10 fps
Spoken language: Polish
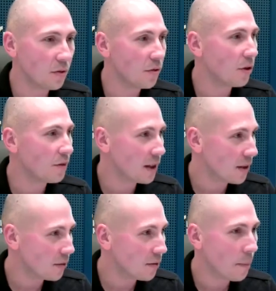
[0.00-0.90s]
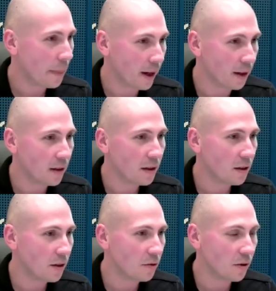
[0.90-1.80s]
Że, kierunkowskaz, że ty, co robisz, tak?
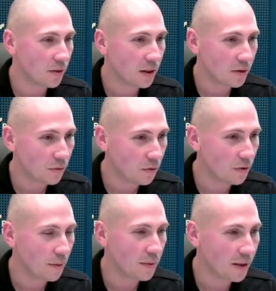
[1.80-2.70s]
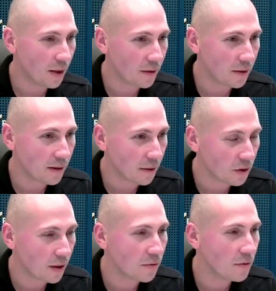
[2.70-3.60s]
tak kierunkowskaz używam za,
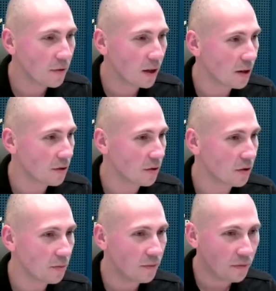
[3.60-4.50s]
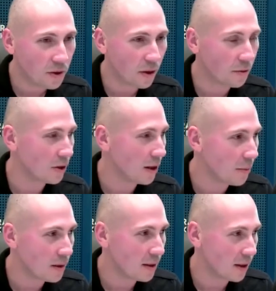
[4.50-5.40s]
zawczasu i wyraźnie, żeby widział, co
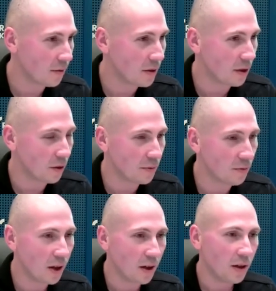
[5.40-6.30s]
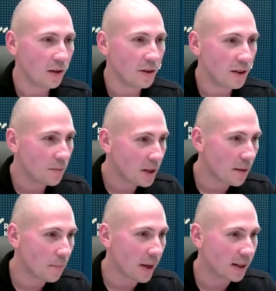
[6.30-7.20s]
ja będę za chwilę robił. Nie
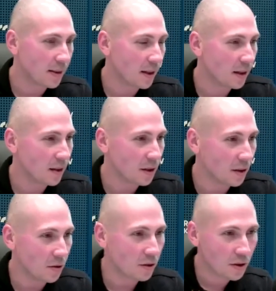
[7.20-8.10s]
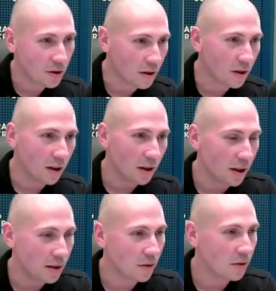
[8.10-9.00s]
zmieniam pasa jednocześnie
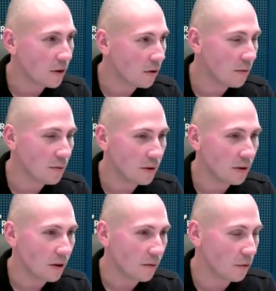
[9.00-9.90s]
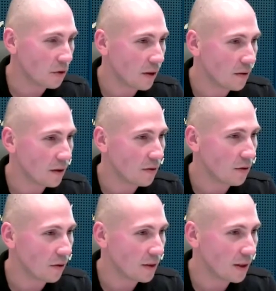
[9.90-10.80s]
kręcąc kołem i włączając
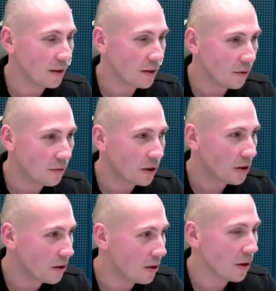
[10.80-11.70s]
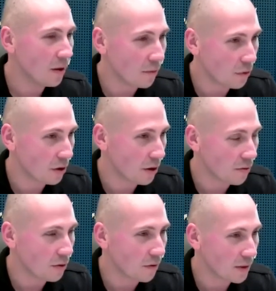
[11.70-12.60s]
kierunkowskaz, tylko wcześniej włączę
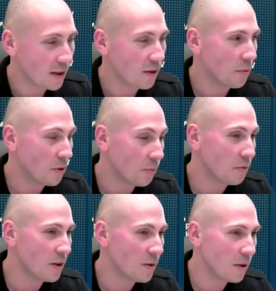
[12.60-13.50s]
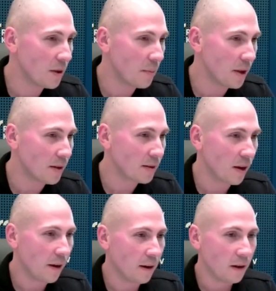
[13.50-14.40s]
kierunkowskaz, dopiero później zmieniam
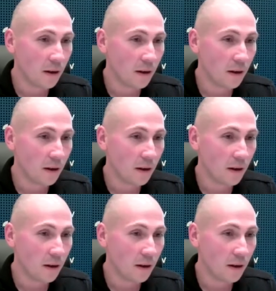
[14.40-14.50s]
pas.